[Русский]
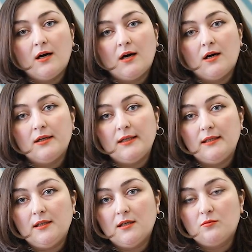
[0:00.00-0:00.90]
э,
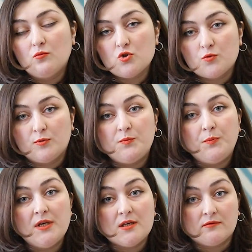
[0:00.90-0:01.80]
и может быть
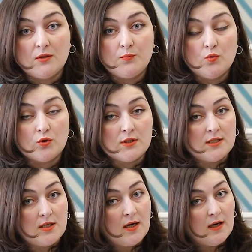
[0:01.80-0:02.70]
первая
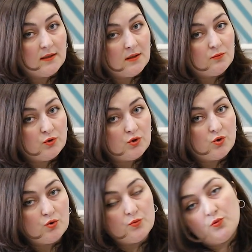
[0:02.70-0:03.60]
порция, она
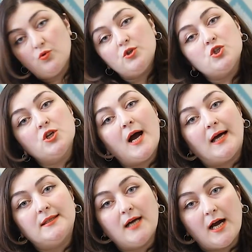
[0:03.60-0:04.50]
будет чуть больше,
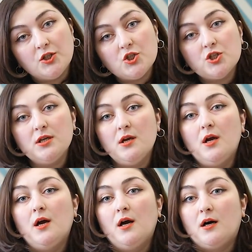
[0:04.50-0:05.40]
а дальше –
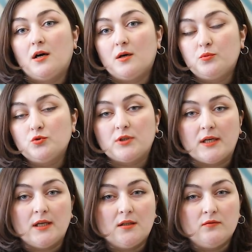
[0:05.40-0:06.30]
а, будут
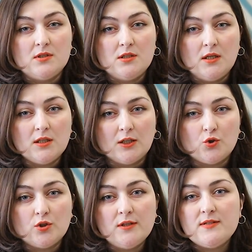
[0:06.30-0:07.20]
какие-то выделения,
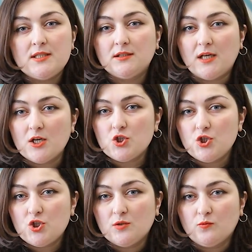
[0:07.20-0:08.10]
которые не всегда
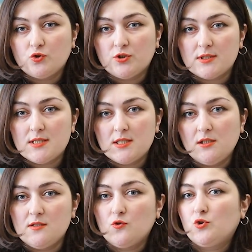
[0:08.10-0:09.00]
женщина может
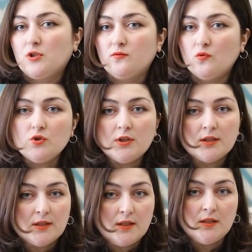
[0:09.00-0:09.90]
расценить, все-таки воды
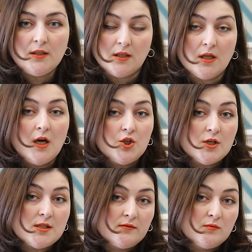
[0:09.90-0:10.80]
это или нет.
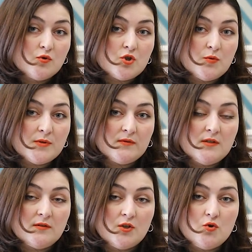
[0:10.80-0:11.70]
Часто вы можете
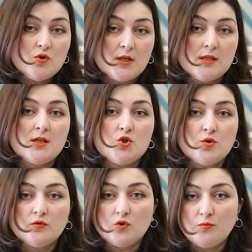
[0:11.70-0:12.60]
позвонить врачу и сказать,
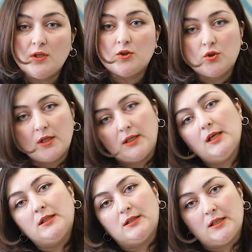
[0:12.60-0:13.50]
что вот у меня
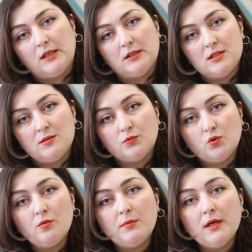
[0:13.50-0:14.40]
такие-то, такие-то
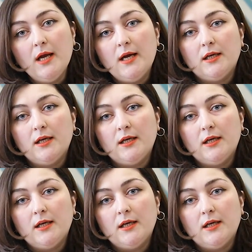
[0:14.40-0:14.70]
симптомы,